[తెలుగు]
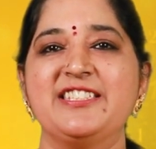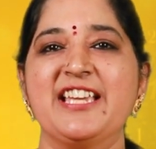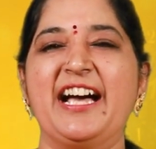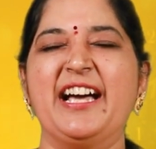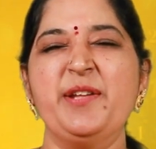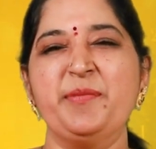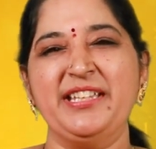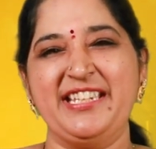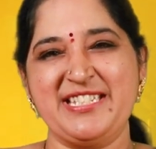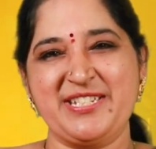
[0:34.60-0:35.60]

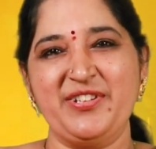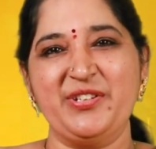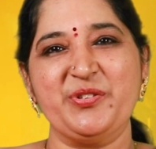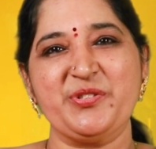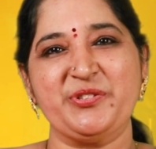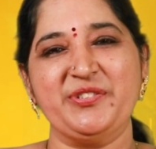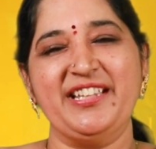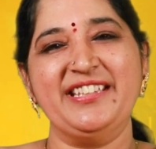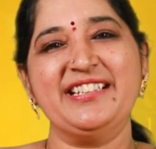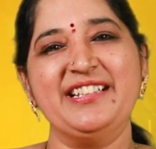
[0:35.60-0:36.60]
చాలామందికి ఇష్టమైన రోజు
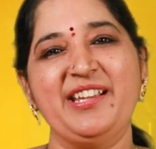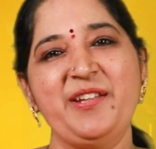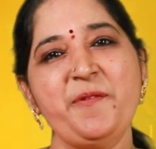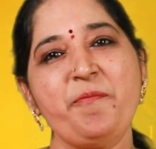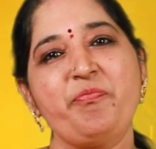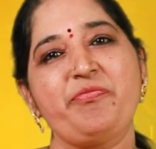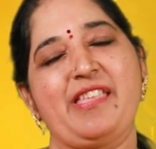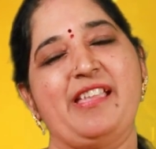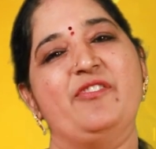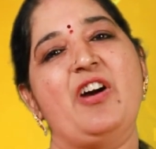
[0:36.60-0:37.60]
ఎందుకంటే
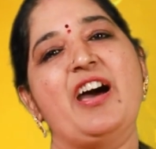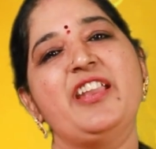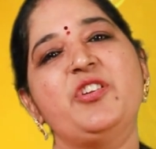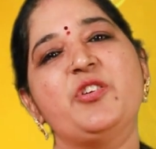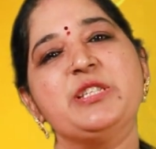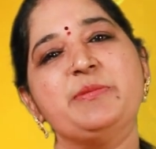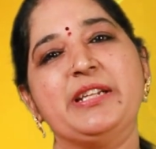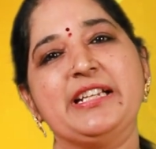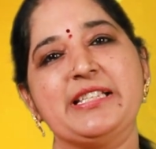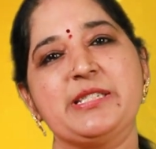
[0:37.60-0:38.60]
వారం రోజులు
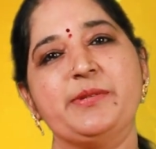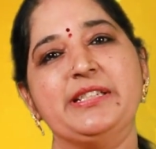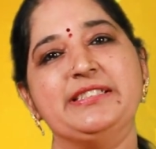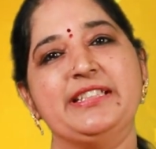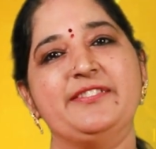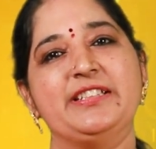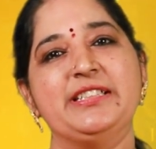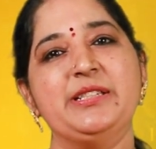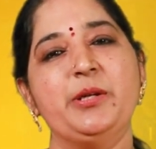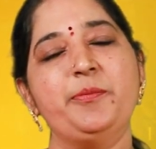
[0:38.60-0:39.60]
మనం కష్టపడిన
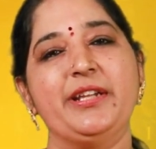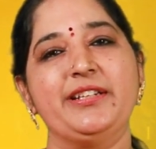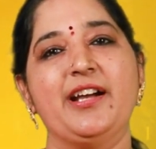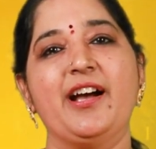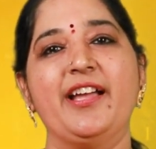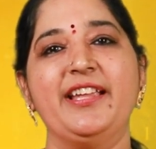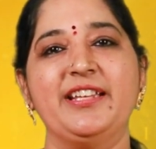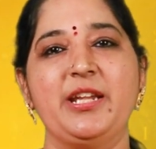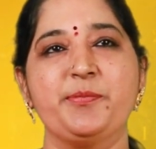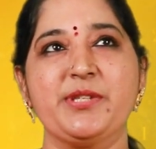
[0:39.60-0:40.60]
తర్వాత మనకు
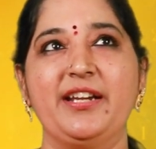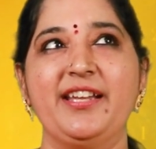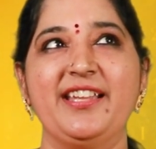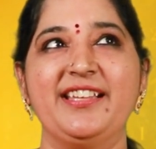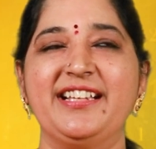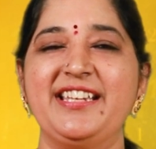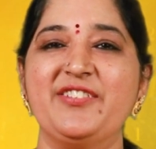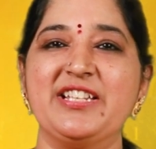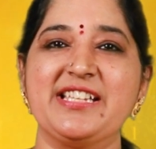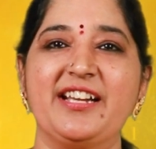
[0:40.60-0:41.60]
హాయిగా రేపు సండే అనగానే
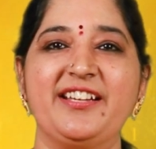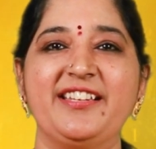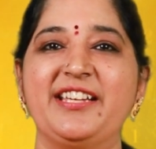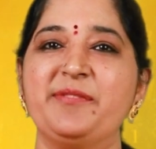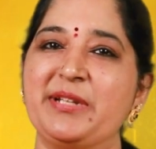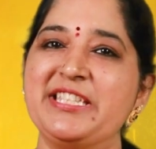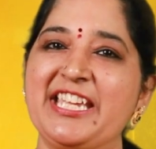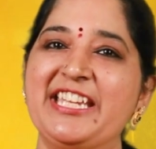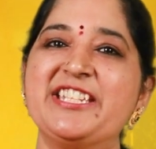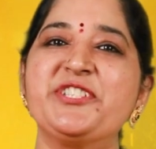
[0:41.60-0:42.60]
వాళ్ళు సాటర్డే నైట్
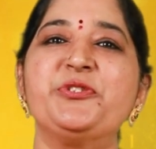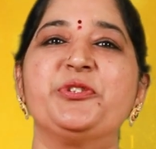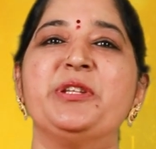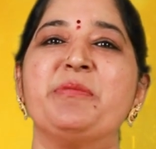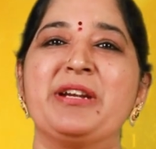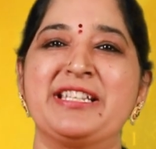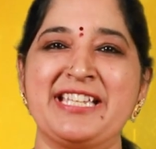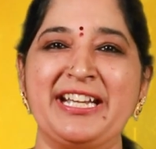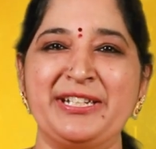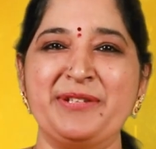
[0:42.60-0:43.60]
మంచి ఎనర్జీ ఉంటుందన్నమాట
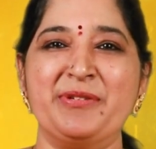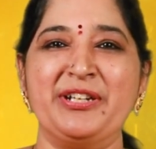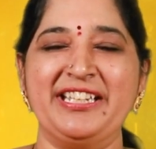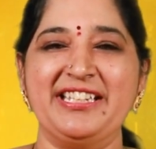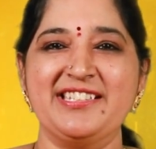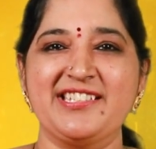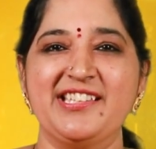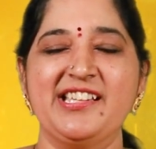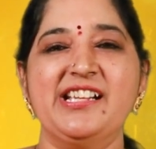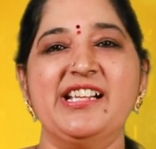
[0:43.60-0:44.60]
సాటర్డే మార్నింగ్ నుంచి
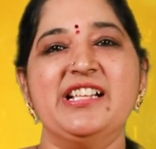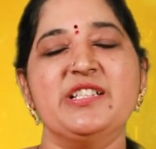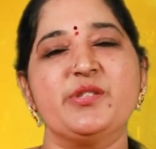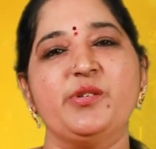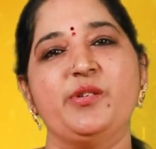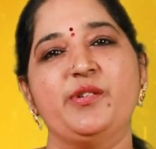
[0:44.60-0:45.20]
సో